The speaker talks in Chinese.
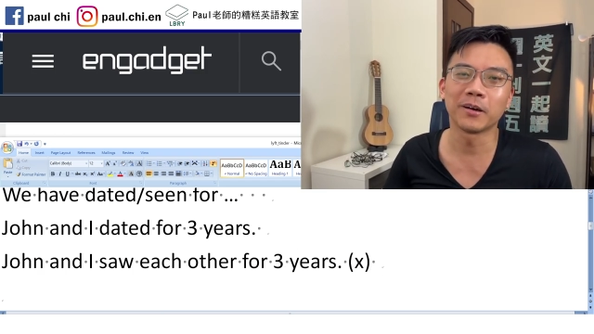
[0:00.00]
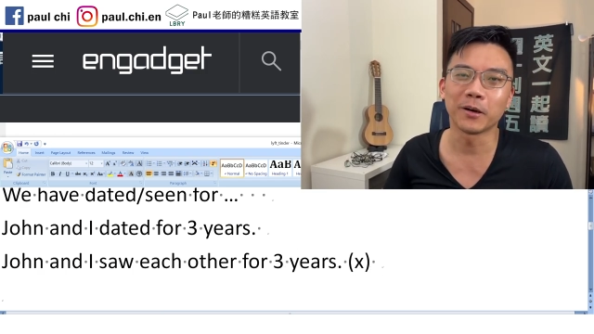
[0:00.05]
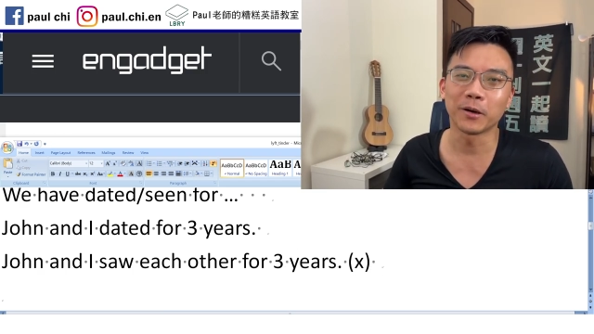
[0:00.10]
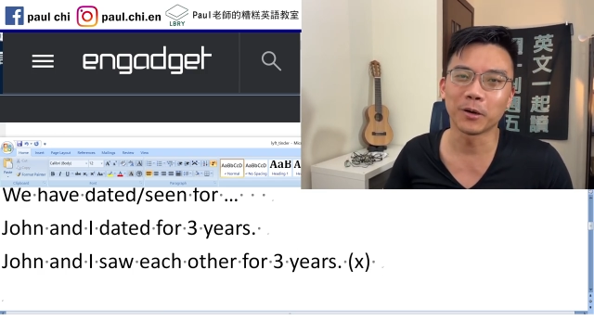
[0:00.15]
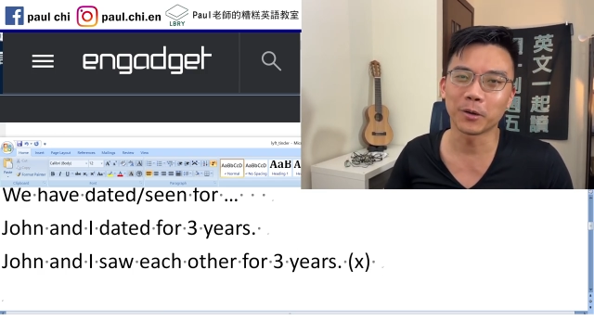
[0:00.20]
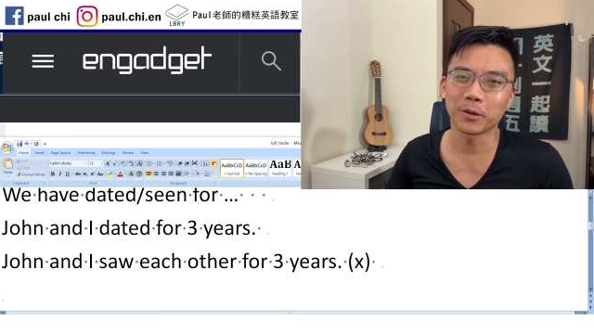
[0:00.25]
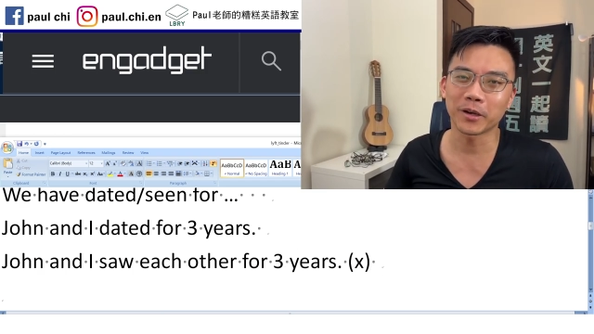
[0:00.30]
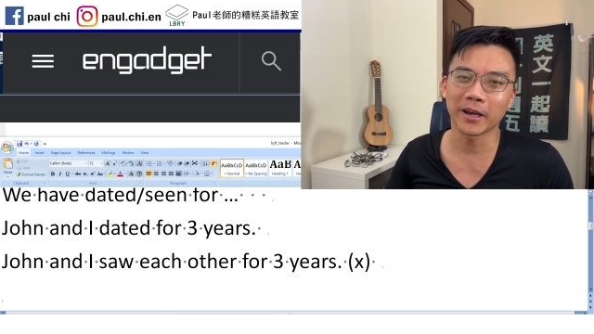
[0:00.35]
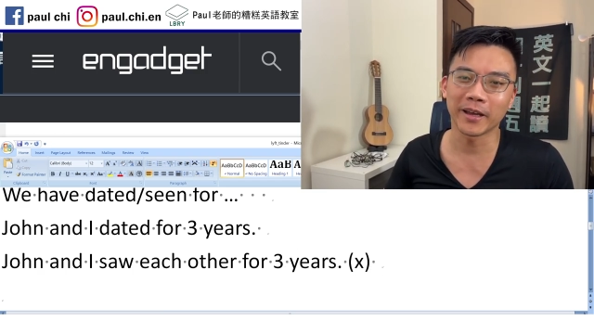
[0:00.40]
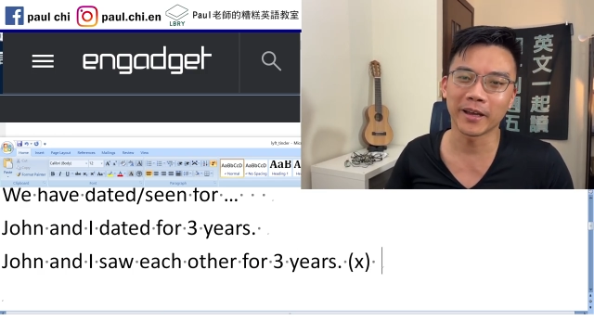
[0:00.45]

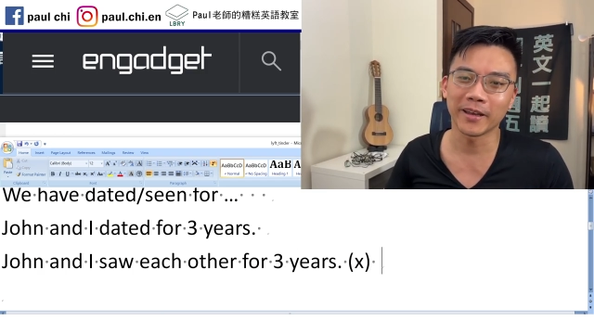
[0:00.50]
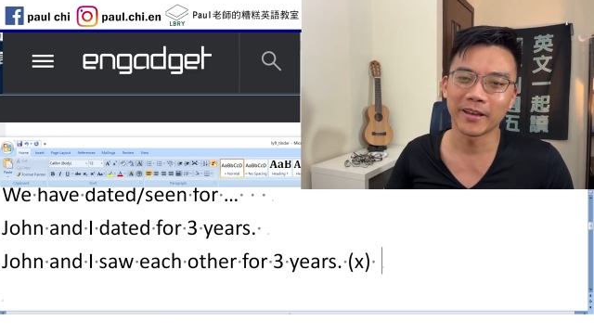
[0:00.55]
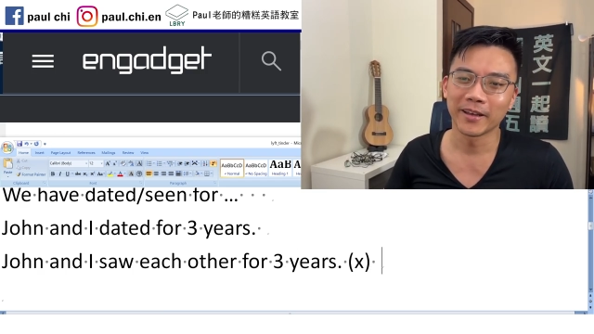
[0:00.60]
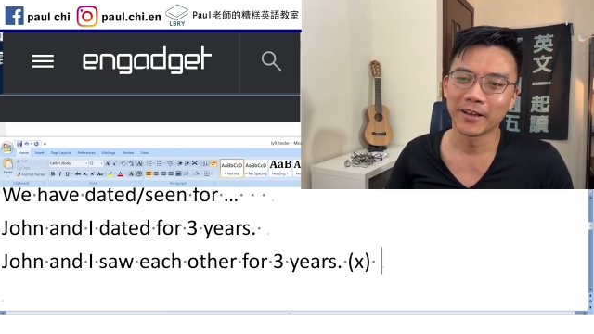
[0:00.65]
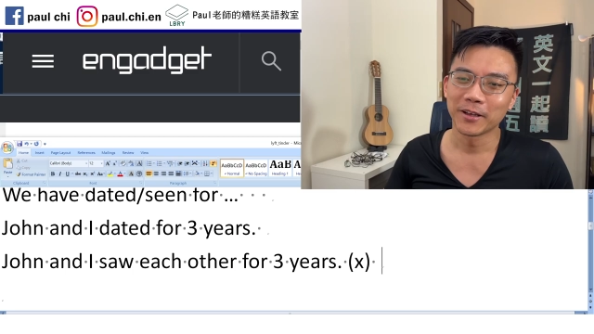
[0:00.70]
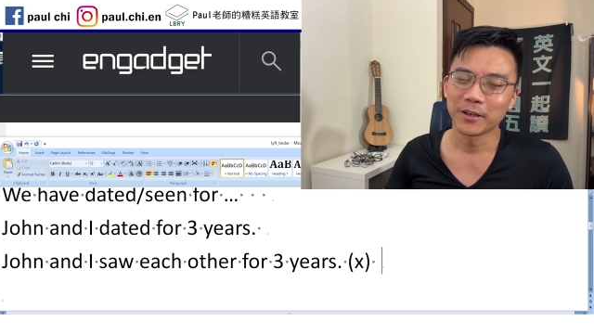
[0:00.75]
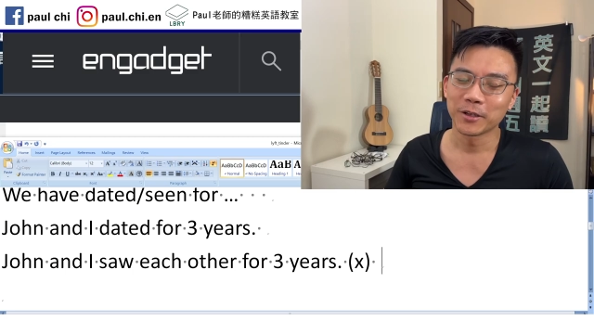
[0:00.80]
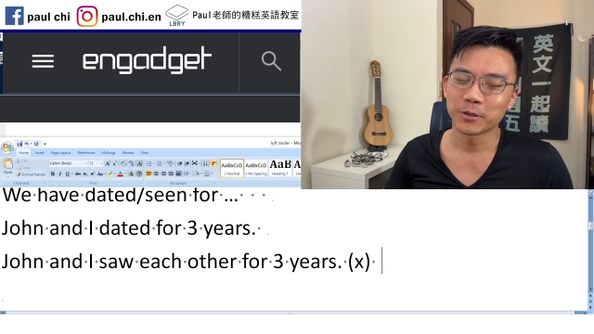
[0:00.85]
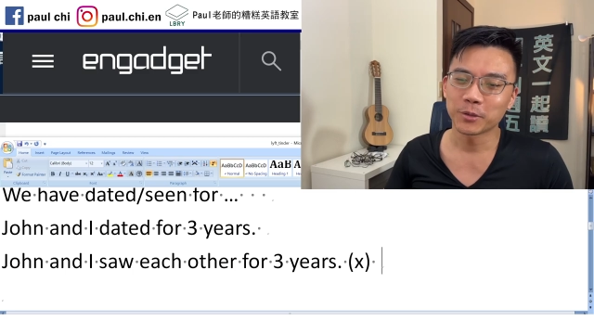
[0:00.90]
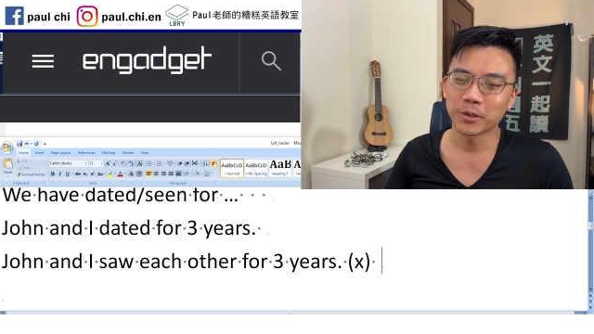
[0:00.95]
OK，
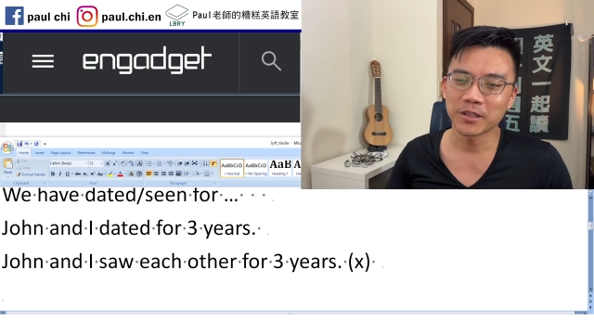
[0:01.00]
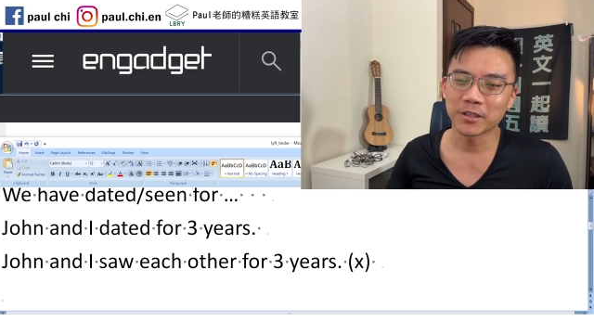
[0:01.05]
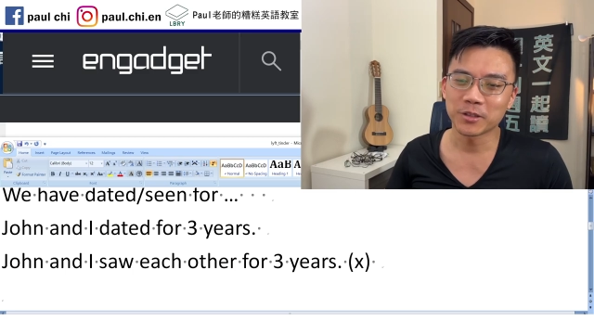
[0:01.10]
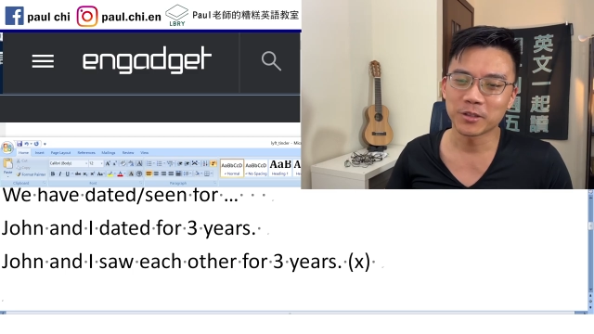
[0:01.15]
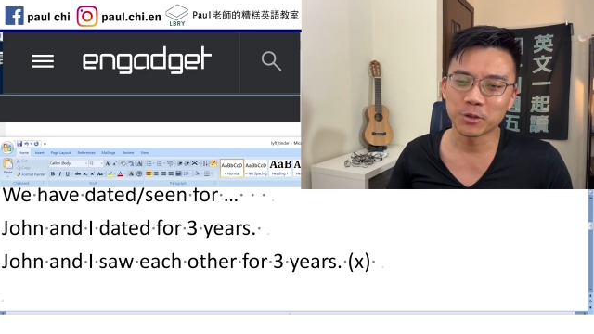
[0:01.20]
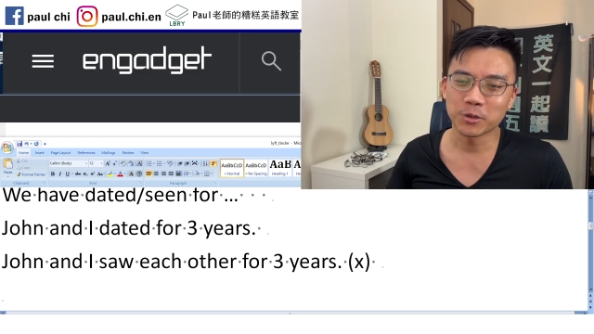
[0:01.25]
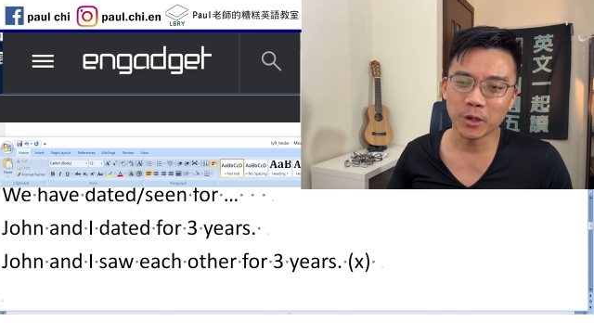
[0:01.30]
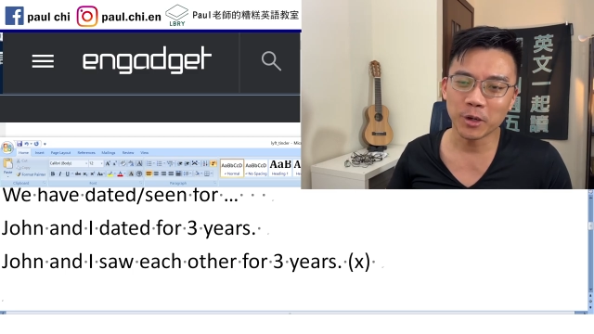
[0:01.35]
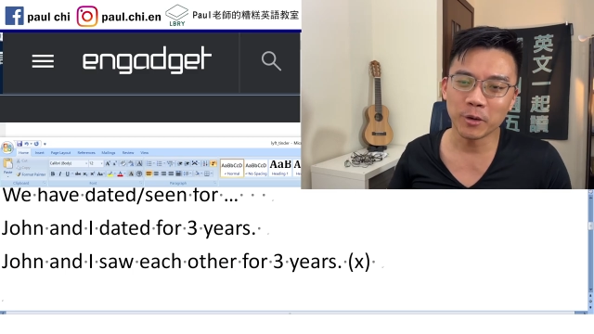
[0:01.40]
所以最